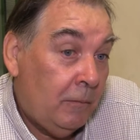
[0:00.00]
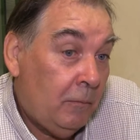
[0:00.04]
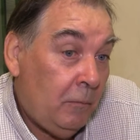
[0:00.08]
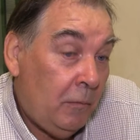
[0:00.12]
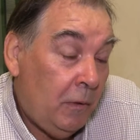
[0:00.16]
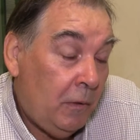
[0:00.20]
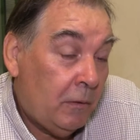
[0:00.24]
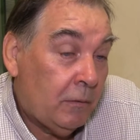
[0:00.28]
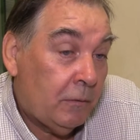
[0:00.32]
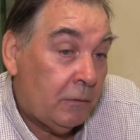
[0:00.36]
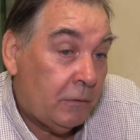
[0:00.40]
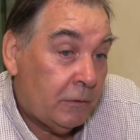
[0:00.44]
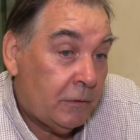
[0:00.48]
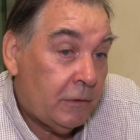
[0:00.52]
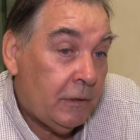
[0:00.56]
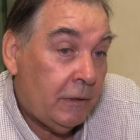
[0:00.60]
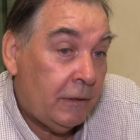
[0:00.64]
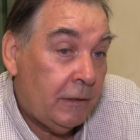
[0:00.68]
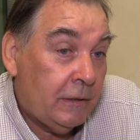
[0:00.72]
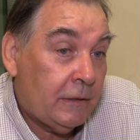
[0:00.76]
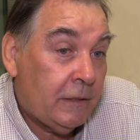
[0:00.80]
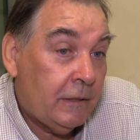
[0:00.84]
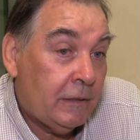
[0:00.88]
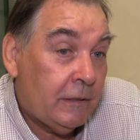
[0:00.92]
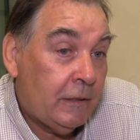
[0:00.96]
Bueno, entonces
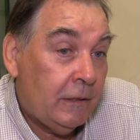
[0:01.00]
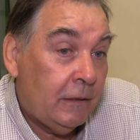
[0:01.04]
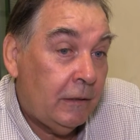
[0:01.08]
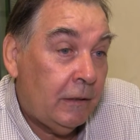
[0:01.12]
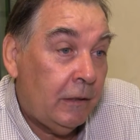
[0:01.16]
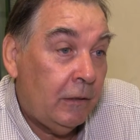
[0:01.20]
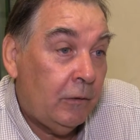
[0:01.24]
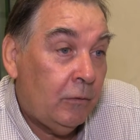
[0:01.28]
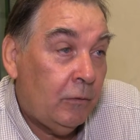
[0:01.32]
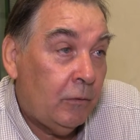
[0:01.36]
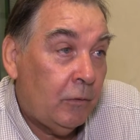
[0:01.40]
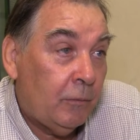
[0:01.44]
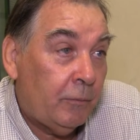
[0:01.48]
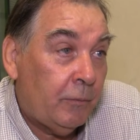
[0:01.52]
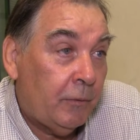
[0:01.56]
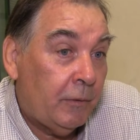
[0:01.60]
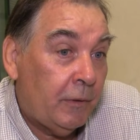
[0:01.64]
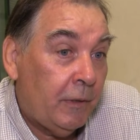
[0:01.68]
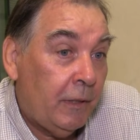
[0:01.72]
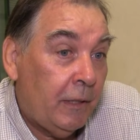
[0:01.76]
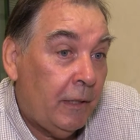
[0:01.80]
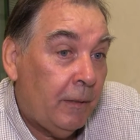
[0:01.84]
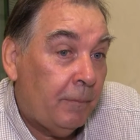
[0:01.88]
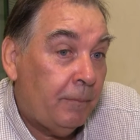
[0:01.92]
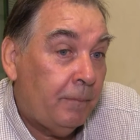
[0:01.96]
en ese sentido uno
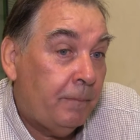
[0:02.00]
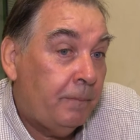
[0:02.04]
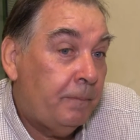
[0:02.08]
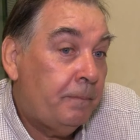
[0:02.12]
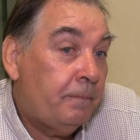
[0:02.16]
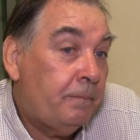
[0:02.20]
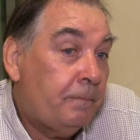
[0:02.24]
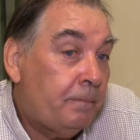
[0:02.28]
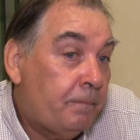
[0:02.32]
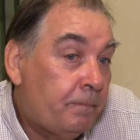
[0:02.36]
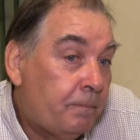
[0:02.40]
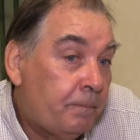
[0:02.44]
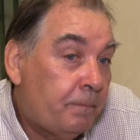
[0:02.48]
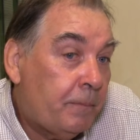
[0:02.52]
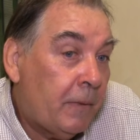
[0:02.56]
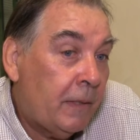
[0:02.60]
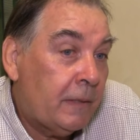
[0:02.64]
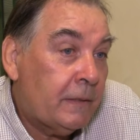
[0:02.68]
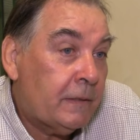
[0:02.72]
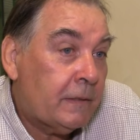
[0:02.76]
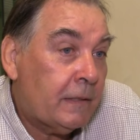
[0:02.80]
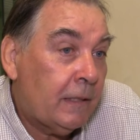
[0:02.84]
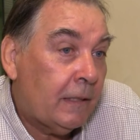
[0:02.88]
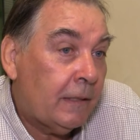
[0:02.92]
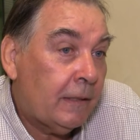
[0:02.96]
podría
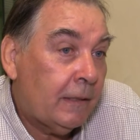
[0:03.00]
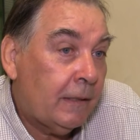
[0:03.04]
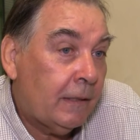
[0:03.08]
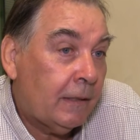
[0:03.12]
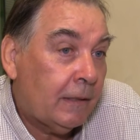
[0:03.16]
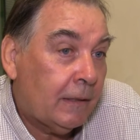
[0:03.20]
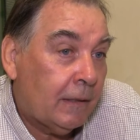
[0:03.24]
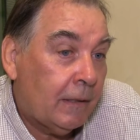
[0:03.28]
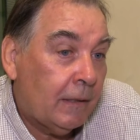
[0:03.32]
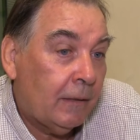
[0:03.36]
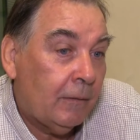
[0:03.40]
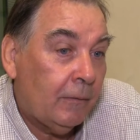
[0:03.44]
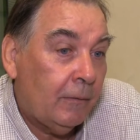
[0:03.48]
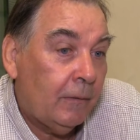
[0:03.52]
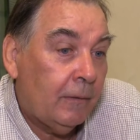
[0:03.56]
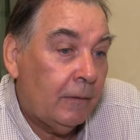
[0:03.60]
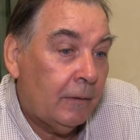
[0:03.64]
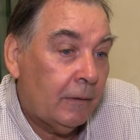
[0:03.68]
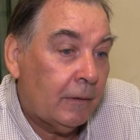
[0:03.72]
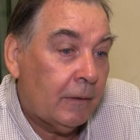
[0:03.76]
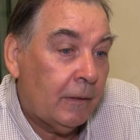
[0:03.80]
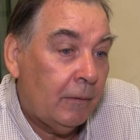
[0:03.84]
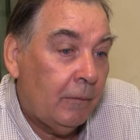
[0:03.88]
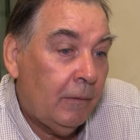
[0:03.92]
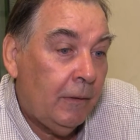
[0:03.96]
pensar de que,
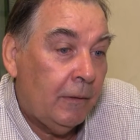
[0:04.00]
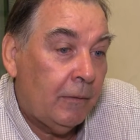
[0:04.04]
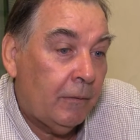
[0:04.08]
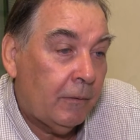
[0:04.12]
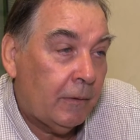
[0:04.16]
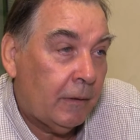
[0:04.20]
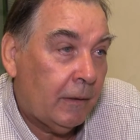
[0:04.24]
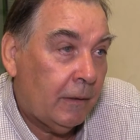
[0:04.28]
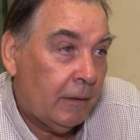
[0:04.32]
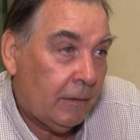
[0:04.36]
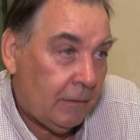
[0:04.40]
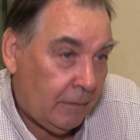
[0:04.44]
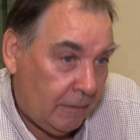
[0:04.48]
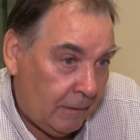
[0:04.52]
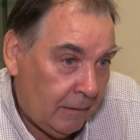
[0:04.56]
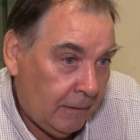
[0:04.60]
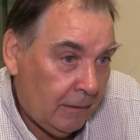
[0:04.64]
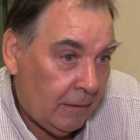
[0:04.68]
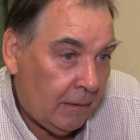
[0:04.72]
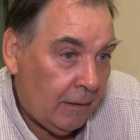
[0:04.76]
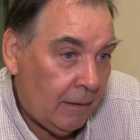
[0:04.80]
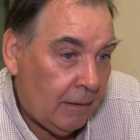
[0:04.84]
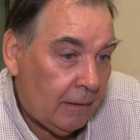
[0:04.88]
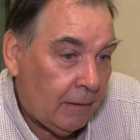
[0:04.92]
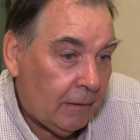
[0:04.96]
eh, bueno,
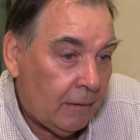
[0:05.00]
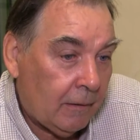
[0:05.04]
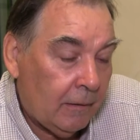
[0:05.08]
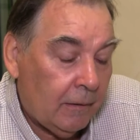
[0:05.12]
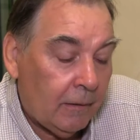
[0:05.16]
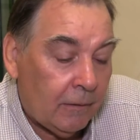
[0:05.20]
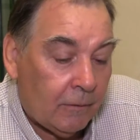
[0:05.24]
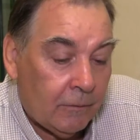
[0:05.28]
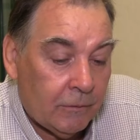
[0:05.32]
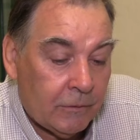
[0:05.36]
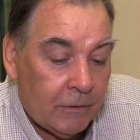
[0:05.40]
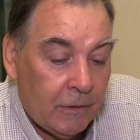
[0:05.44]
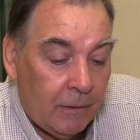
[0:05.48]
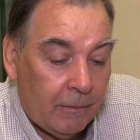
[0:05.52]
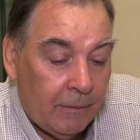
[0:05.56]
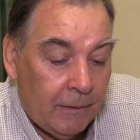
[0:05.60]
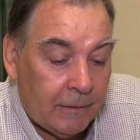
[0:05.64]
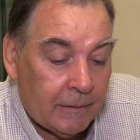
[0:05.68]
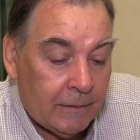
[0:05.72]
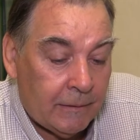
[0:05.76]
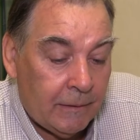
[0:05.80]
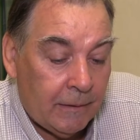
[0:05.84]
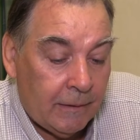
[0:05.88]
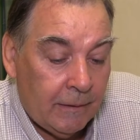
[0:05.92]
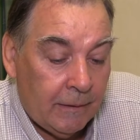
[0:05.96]
que, la, cosa va
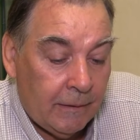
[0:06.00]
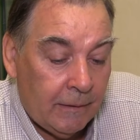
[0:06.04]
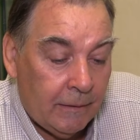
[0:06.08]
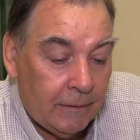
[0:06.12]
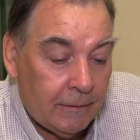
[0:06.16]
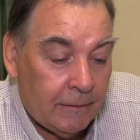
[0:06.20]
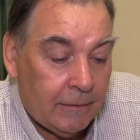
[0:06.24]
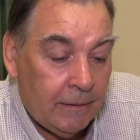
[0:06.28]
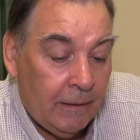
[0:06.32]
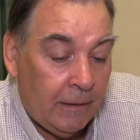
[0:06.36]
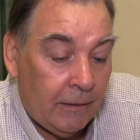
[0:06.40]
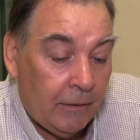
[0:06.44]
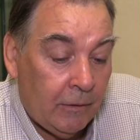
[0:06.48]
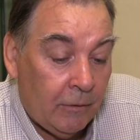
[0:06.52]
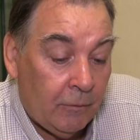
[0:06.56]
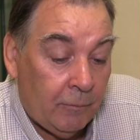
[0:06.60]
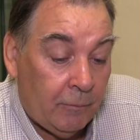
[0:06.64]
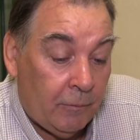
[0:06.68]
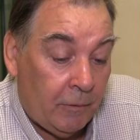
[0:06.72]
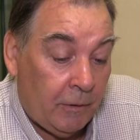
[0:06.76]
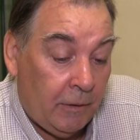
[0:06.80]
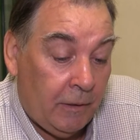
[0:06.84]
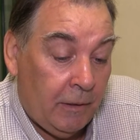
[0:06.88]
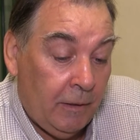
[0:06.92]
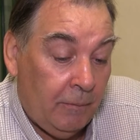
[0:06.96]
a ser en serio.
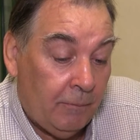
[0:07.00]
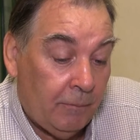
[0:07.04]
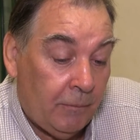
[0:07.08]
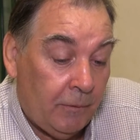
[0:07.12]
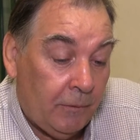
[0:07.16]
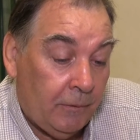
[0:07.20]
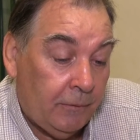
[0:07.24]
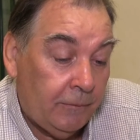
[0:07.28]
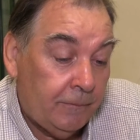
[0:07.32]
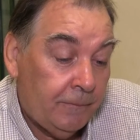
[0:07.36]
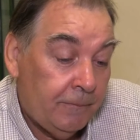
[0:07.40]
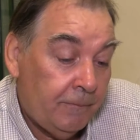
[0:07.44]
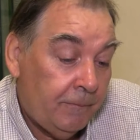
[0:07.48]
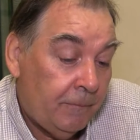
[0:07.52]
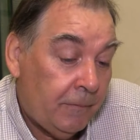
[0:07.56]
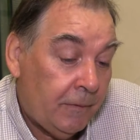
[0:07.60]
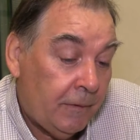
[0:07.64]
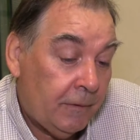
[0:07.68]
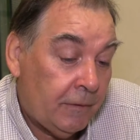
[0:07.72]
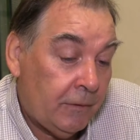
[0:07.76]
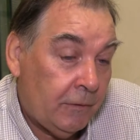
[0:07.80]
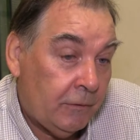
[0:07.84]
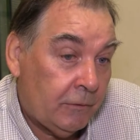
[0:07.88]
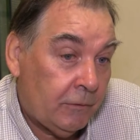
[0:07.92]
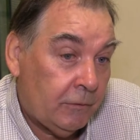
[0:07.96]
Por ejemplo,
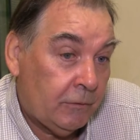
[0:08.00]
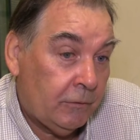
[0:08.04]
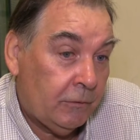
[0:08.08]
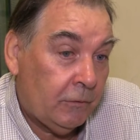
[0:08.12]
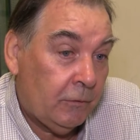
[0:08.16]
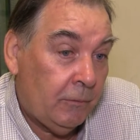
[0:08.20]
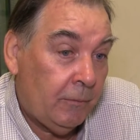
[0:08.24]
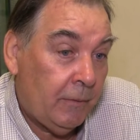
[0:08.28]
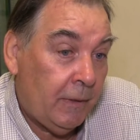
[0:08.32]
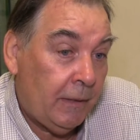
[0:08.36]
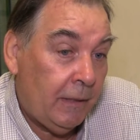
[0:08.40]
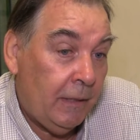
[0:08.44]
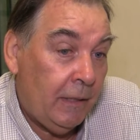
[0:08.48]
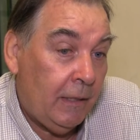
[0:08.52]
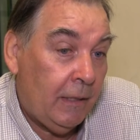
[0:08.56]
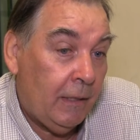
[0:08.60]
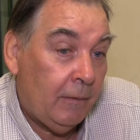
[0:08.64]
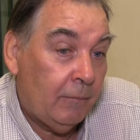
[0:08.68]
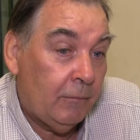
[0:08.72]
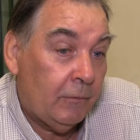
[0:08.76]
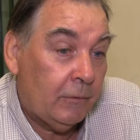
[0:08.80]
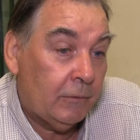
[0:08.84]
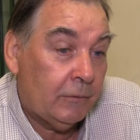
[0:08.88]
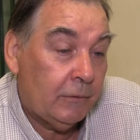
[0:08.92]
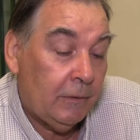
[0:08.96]
si nosotros
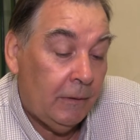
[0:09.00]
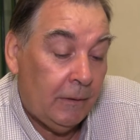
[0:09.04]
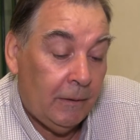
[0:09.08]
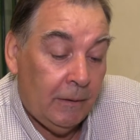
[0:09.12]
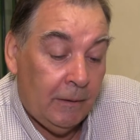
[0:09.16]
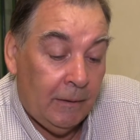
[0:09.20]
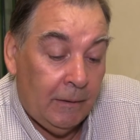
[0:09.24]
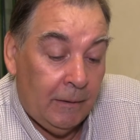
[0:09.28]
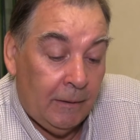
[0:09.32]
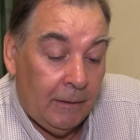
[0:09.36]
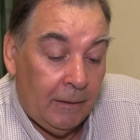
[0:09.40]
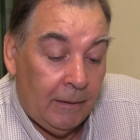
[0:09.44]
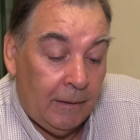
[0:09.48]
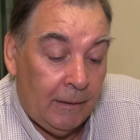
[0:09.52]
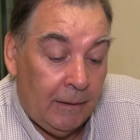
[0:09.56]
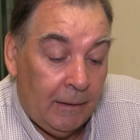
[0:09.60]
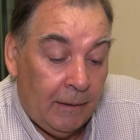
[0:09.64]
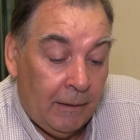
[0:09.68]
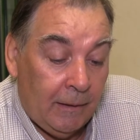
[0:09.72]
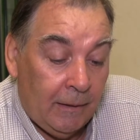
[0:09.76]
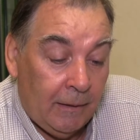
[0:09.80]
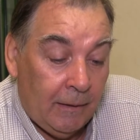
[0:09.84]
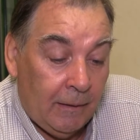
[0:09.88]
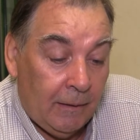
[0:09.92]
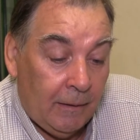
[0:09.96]
tomaríamos
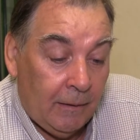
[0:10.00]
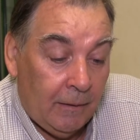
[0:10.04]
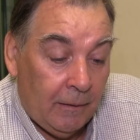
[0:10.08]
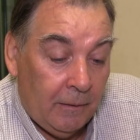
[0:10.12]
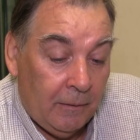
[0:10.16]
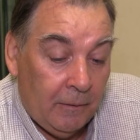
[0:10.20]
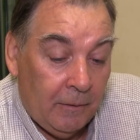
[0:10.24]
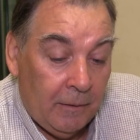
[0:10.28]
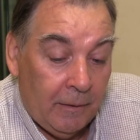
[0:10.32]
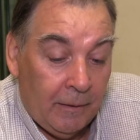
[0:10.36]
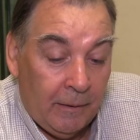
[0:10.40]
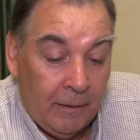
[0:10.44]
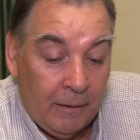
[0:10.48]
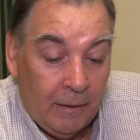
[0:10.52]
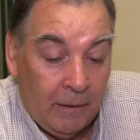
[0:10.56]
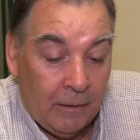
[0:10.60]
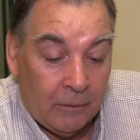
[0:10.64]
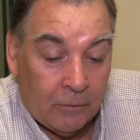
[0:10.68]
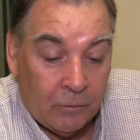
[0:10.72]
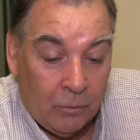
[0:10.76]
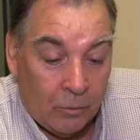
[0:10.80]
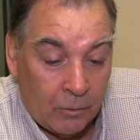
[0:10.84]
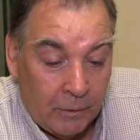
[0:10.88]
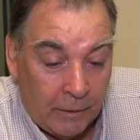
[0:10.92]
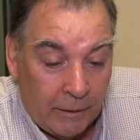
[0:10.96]
eh,
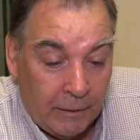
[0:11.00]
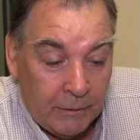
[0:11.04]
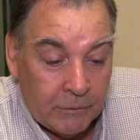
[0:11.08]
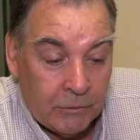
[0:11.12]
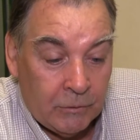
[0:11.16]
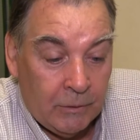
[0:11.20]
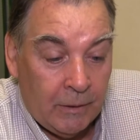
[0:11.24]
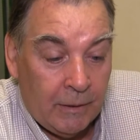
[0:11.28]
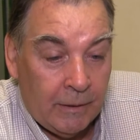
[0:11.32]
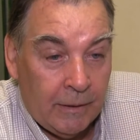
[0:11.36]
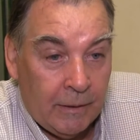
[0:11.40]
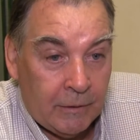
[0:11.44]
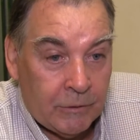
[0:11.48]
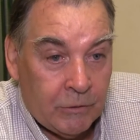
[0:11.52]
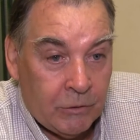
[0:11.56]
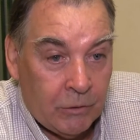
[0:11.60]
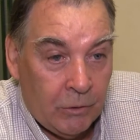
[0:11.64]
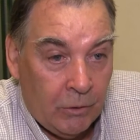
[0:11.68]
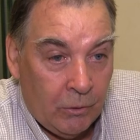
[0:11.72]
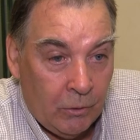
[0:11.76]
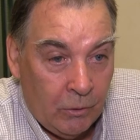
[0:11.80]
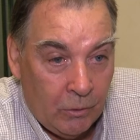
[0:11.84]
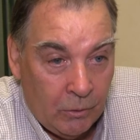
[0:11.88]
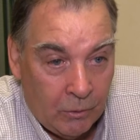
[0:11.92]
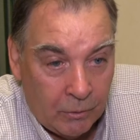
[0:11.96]
el Congreso de la
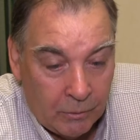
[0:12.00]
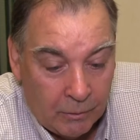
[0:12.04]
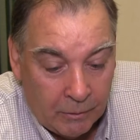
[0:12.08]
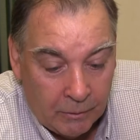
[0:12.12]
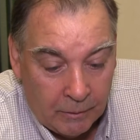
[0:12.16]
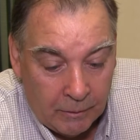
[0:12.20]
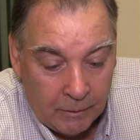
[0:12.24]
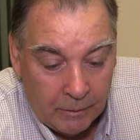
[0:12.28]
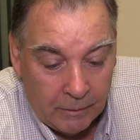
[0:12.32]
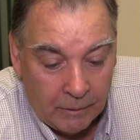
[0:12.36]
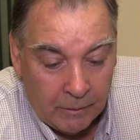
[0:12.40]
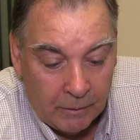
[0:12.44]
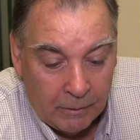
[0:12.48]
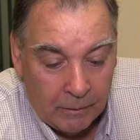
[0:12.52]
Nación,